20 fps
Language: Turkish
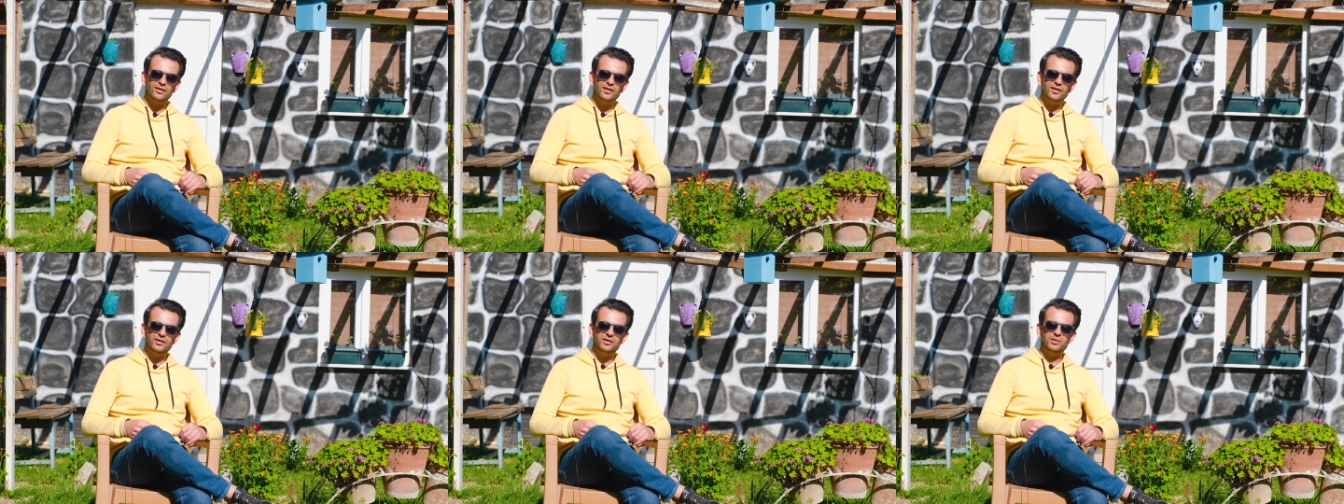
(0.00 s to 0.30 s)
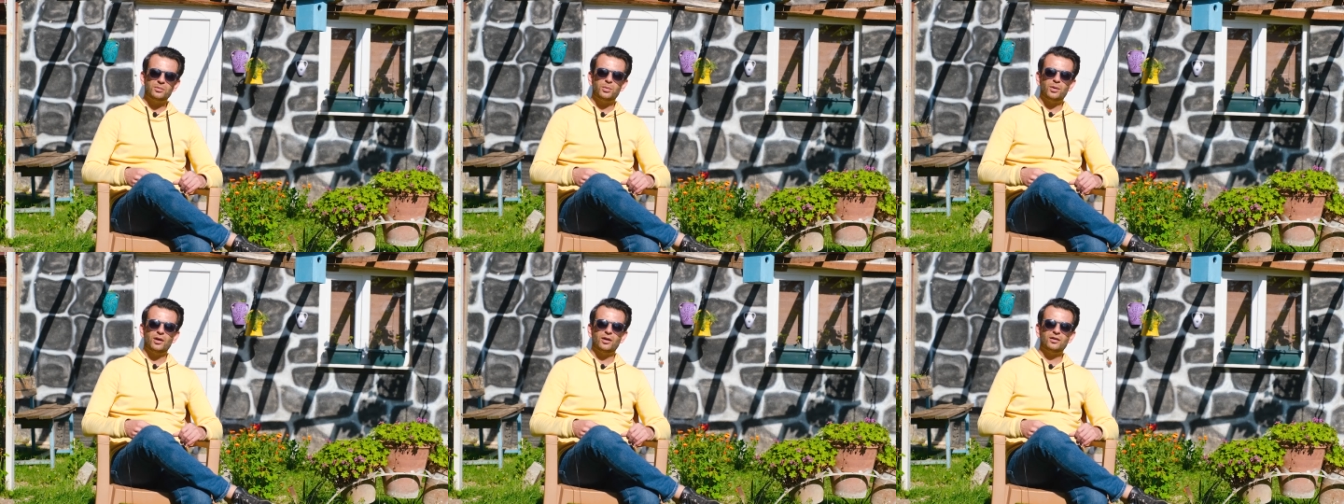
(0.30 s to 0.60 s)

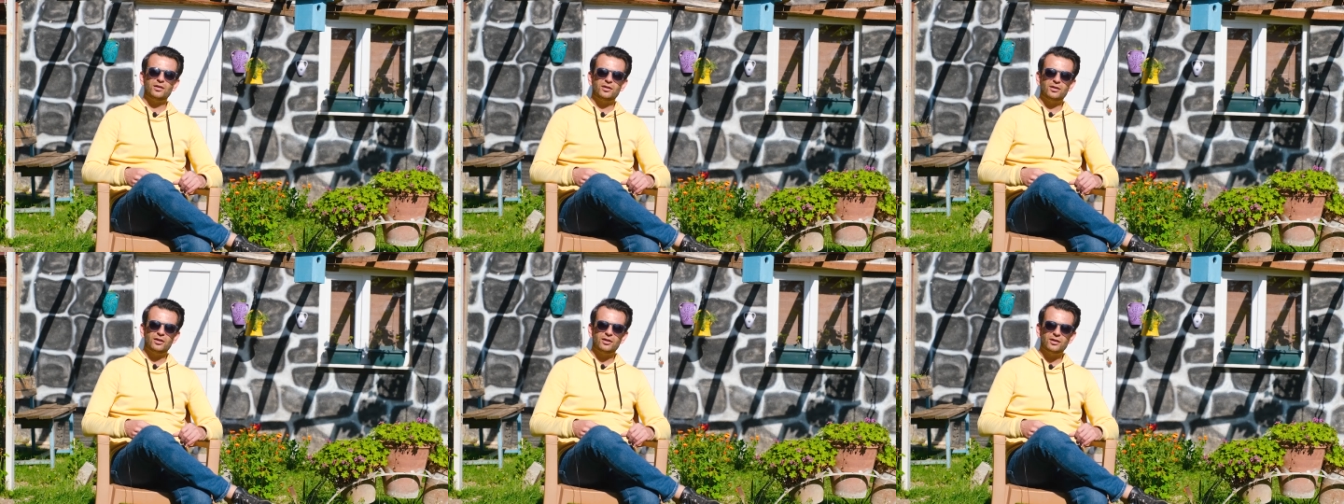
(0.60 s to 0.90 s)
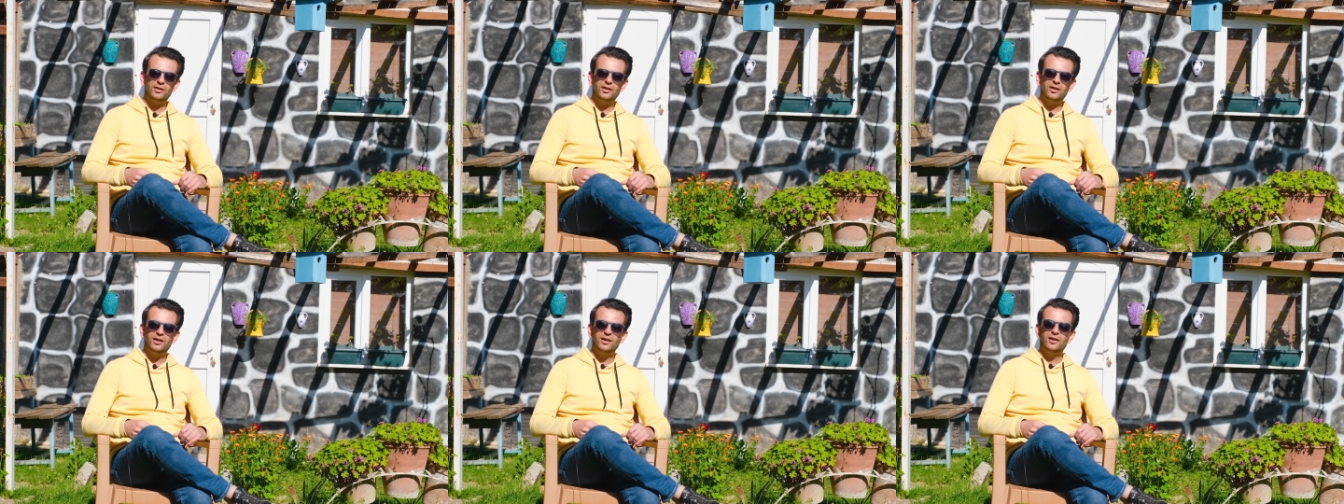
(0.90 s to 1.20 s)

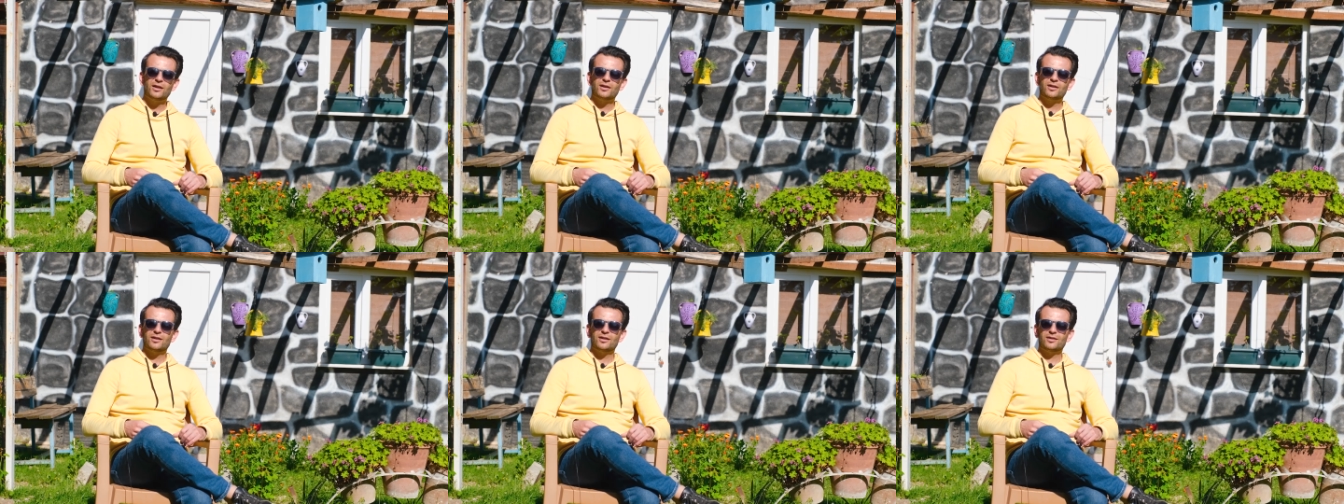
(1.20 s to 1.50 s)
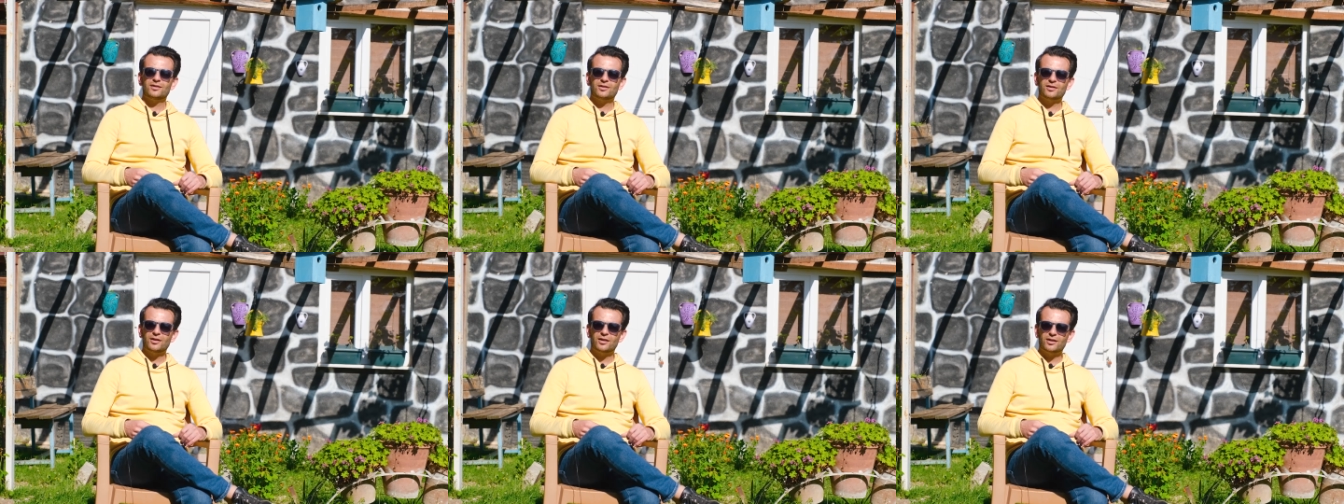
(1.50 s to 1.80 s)
itibariyle e,
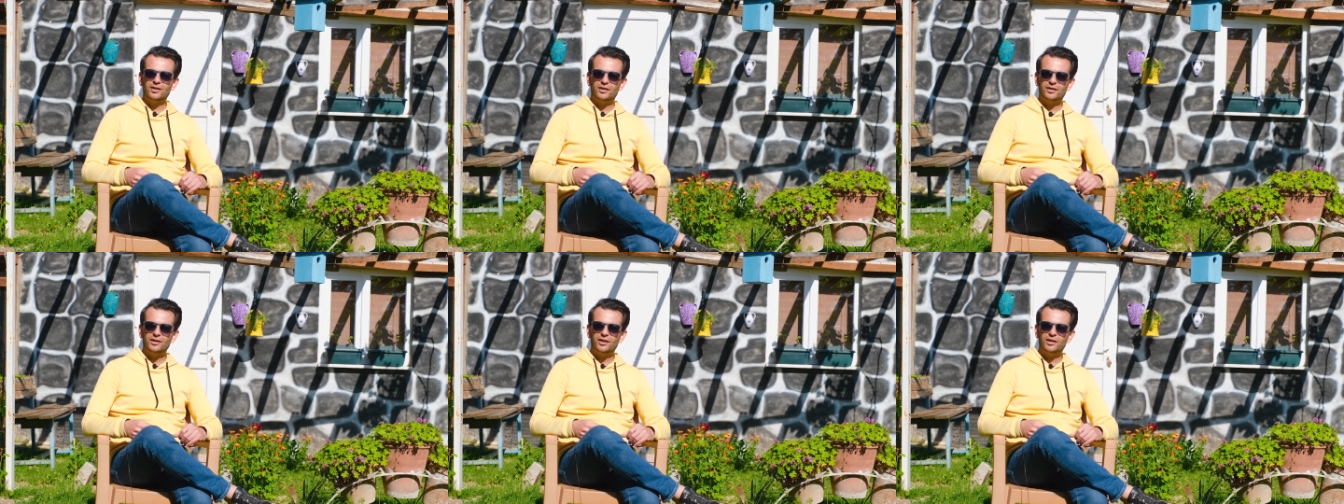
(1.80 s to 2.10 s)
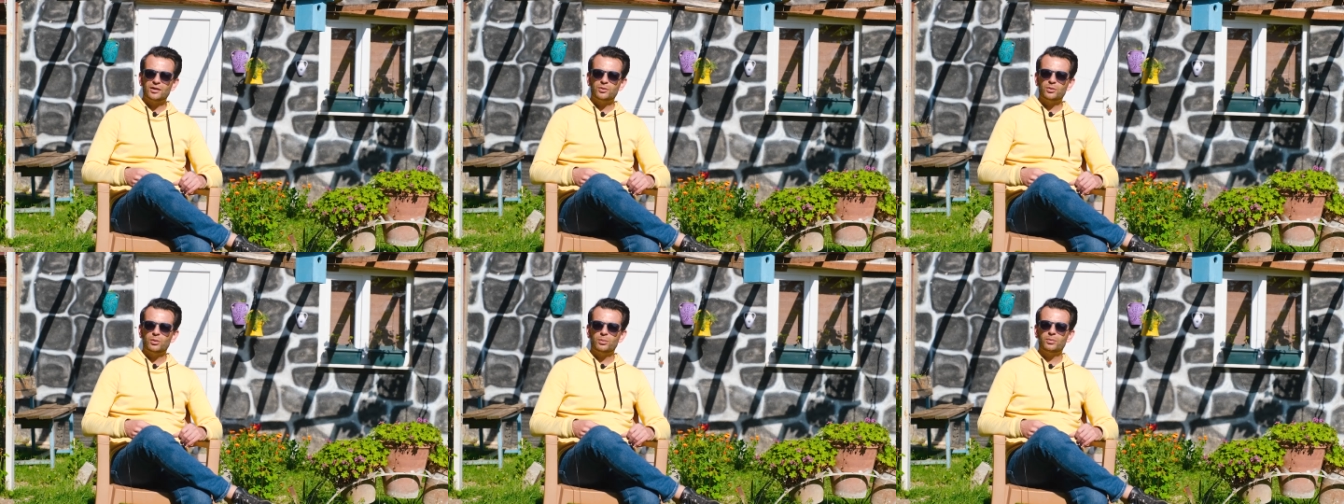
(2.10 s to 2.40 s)
sigaraya
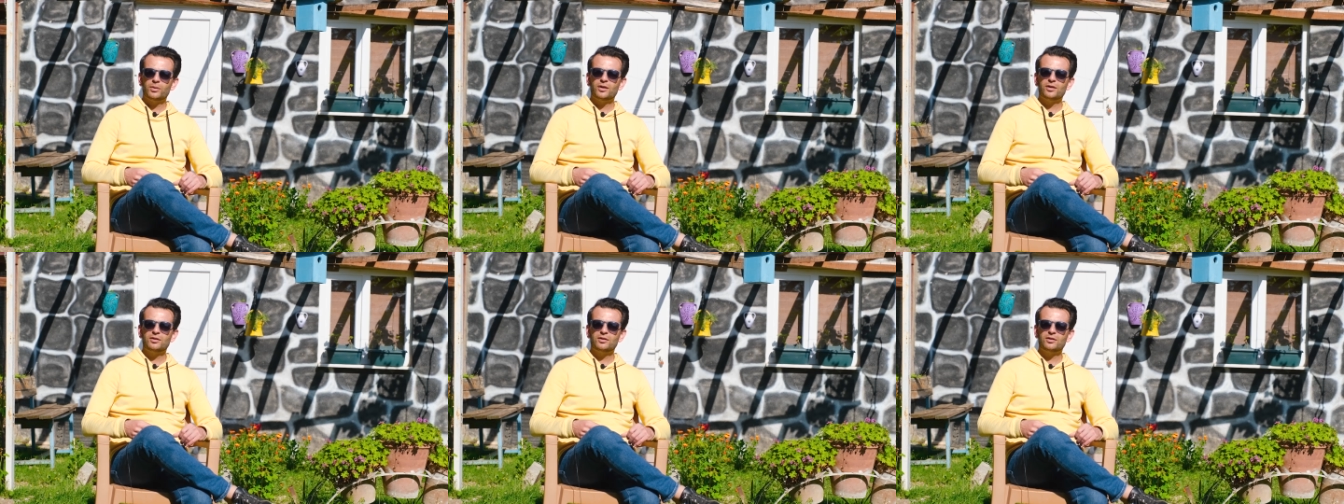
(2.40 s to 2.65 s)
geri dönme